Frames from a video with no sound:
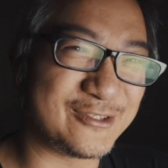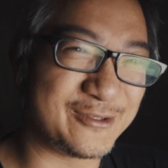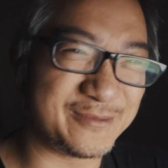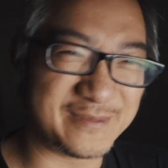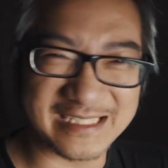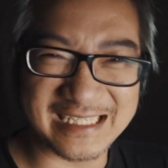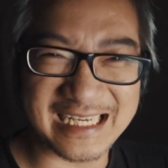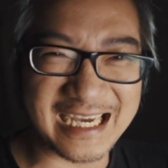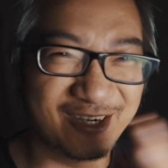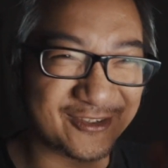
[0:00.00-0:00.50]
我
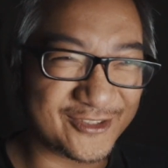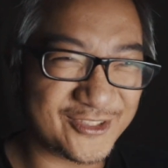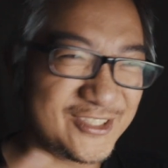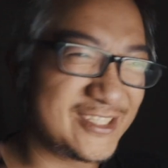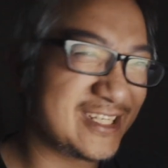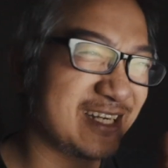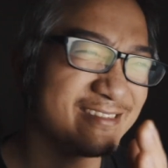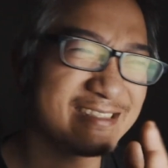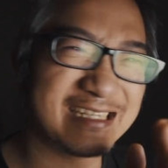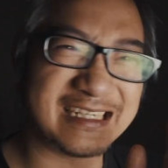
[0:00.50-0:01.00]
们好
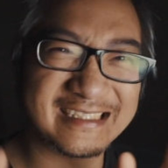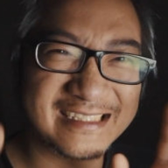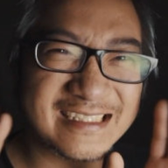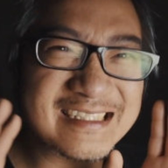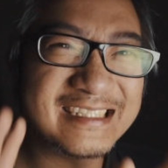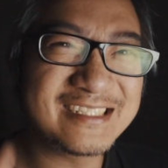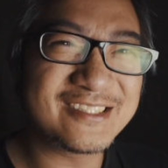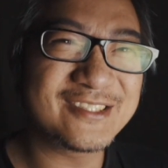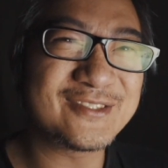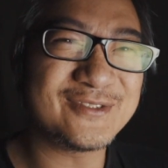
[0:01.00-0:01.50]
聚好散。这
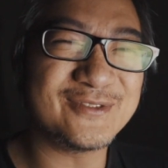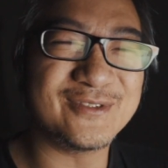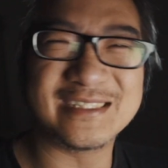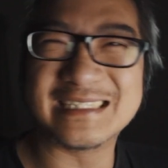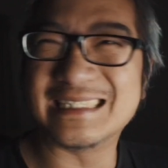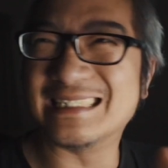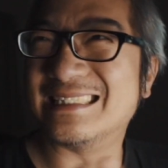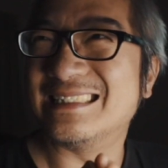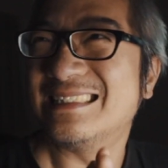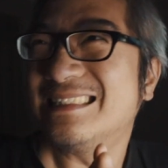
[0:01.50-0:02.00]
个就是我
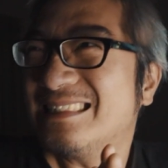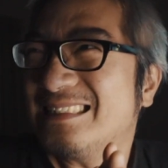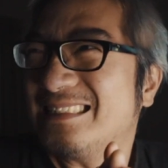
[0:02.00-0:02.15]
的。